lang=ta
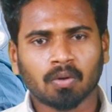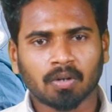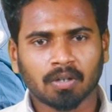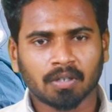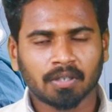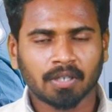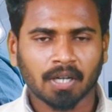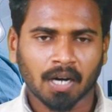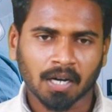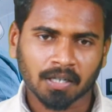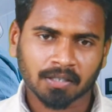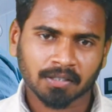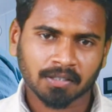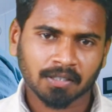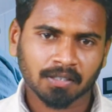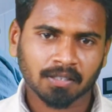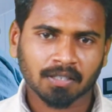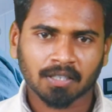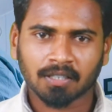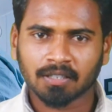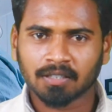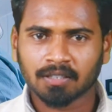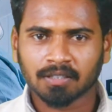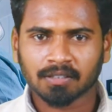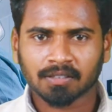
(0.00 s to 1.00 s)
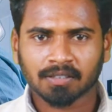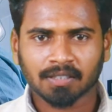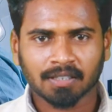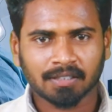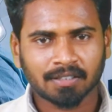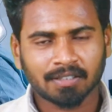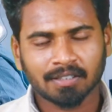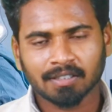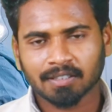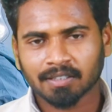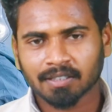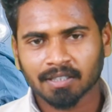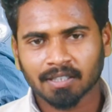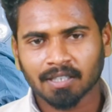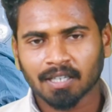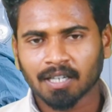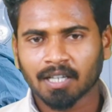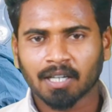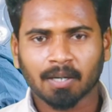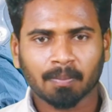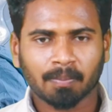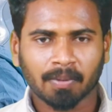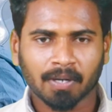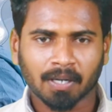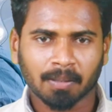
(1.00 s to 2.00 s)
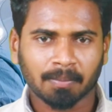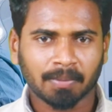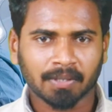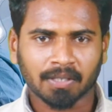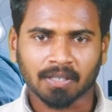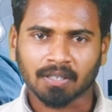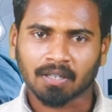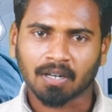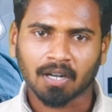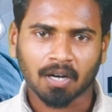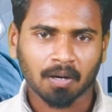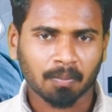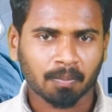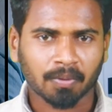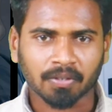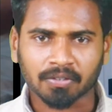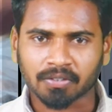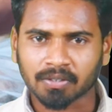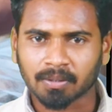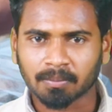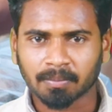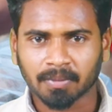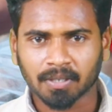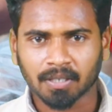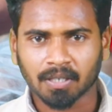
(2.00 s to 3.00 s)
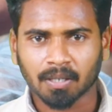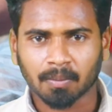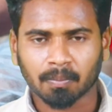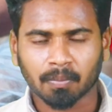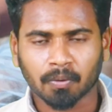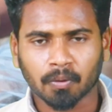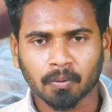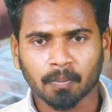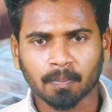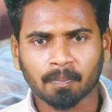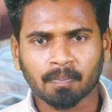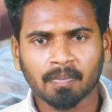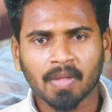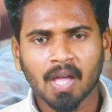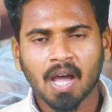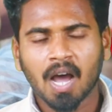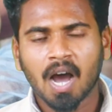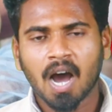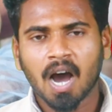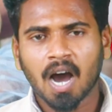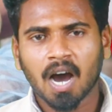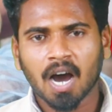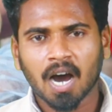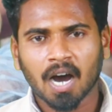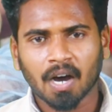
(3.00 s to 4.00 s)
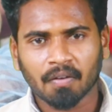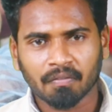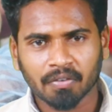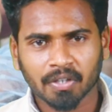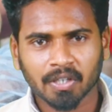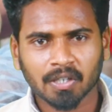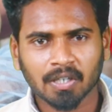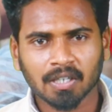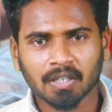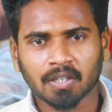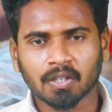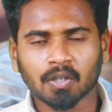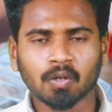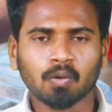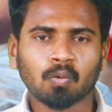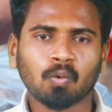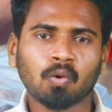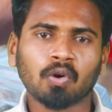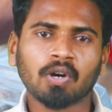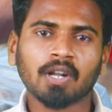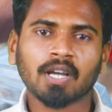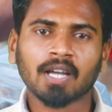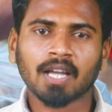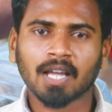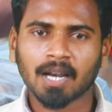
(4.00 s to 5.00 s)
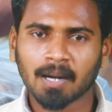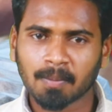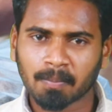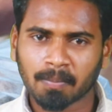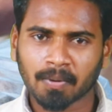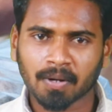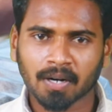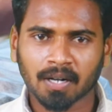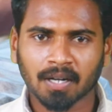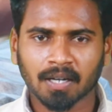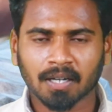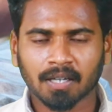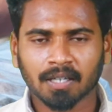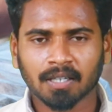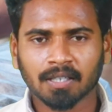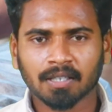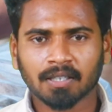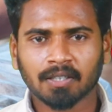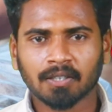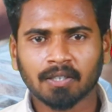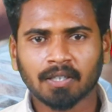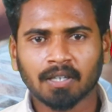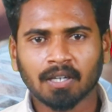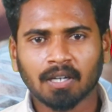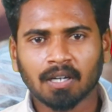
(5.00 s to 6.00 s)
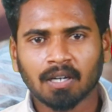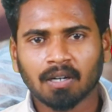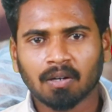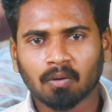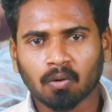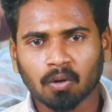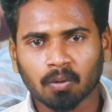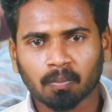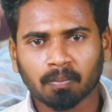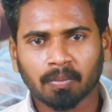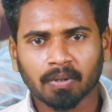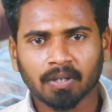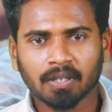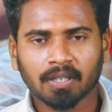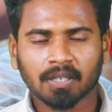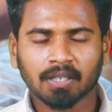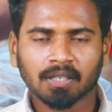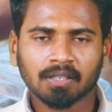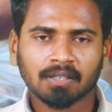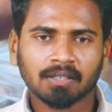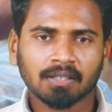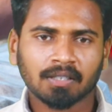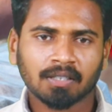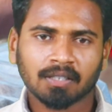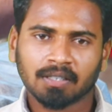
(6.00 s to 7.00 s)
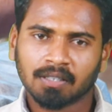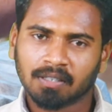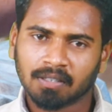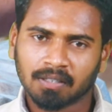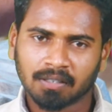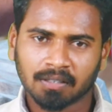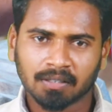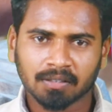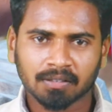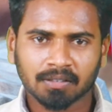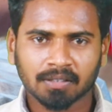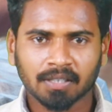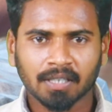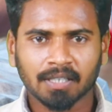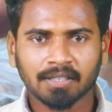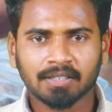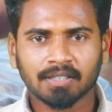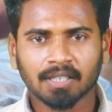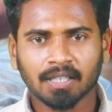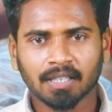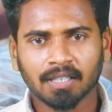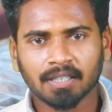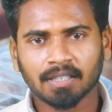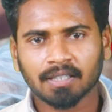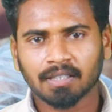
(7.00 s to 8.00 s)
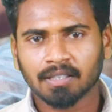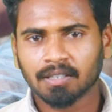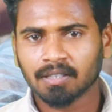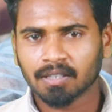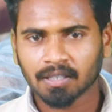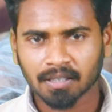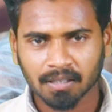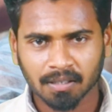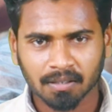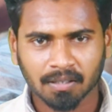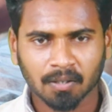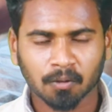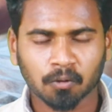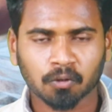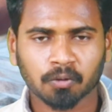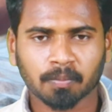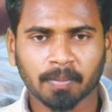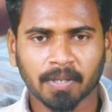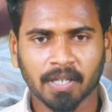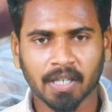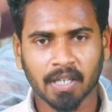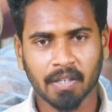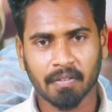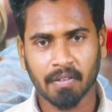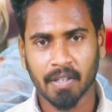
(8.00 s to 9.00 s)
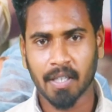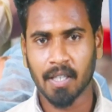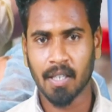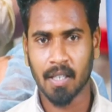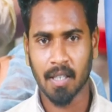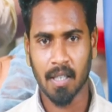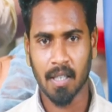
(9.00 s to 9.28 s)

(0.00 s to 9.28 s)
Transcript: ஒரு டாக்டர் அண்டு சர்ஜீசியனில் இருப்பாங்க பார்த்தீங்களா ஆப்ரேஷன் பண்ணுறப்போ அவங்களுக்கு ஒரு ஹெல்ப்பராக ஒர்க் பண்ணுற ஸ்டேஜில் இந்த கோர்ஸ் பண்ணுறவங்க